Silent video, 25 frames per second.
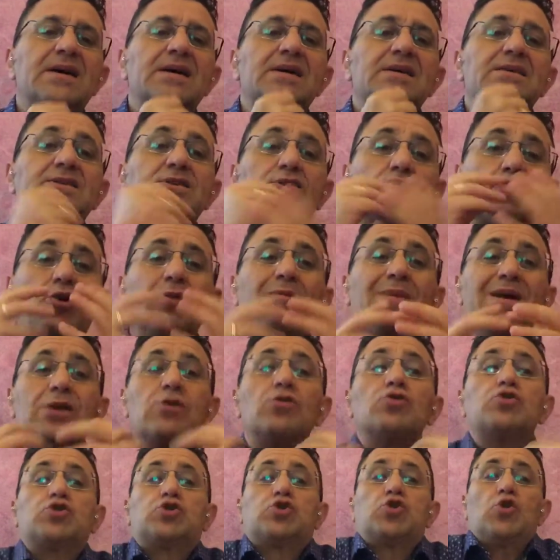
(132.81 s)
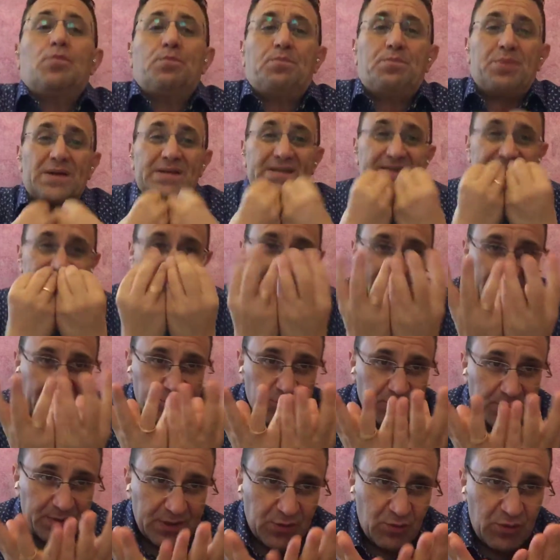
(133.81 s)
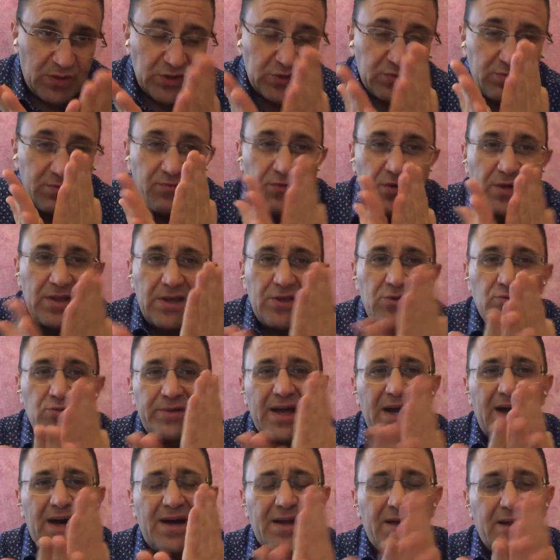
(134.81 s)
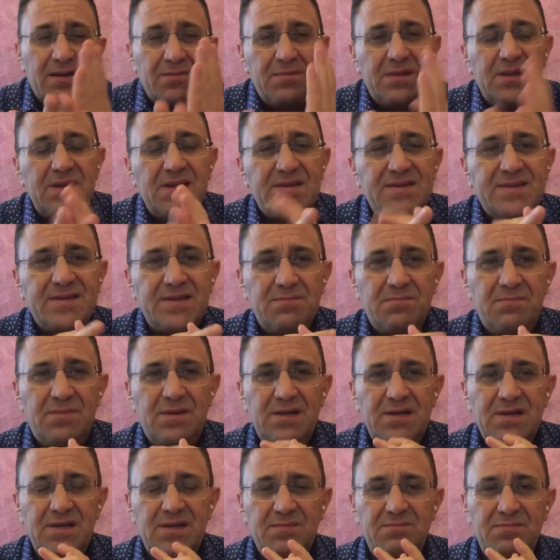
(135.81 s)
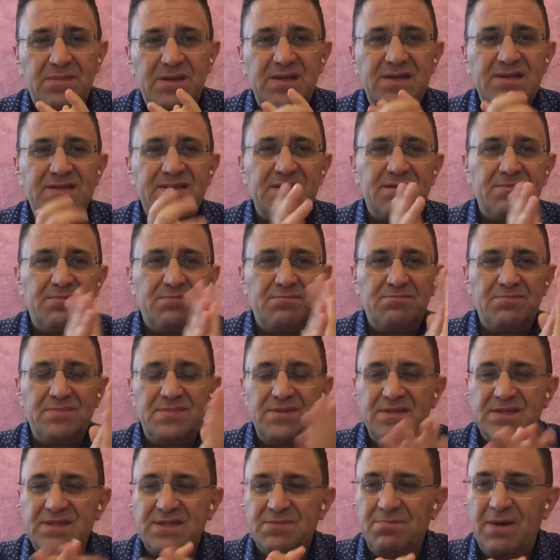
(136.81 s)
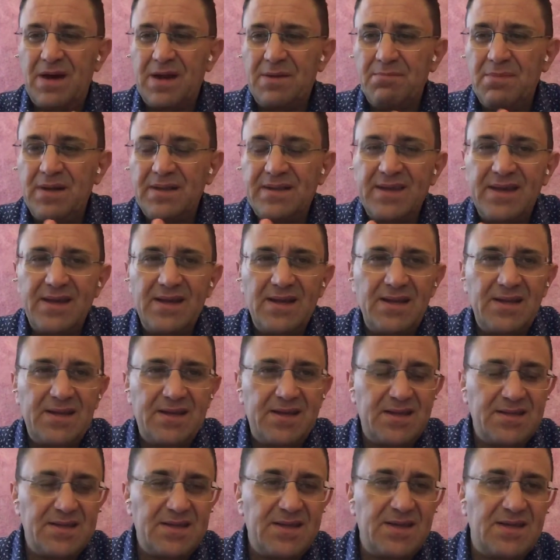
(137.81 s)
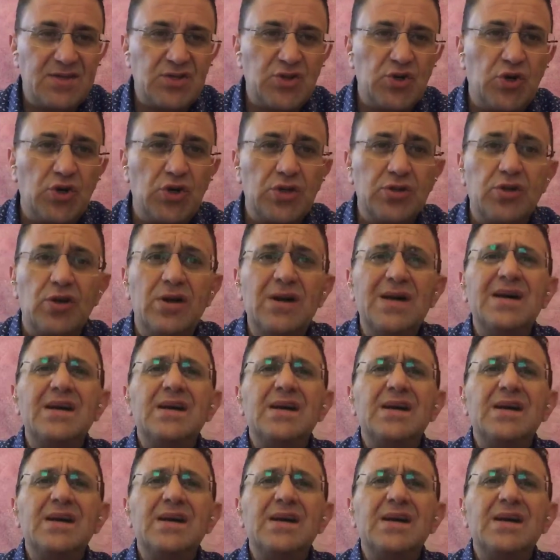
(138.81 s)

siccome io ci ho passato, per questo vi voglio aiutare, ministri, eh, ministri sbarbatelli in ascolto,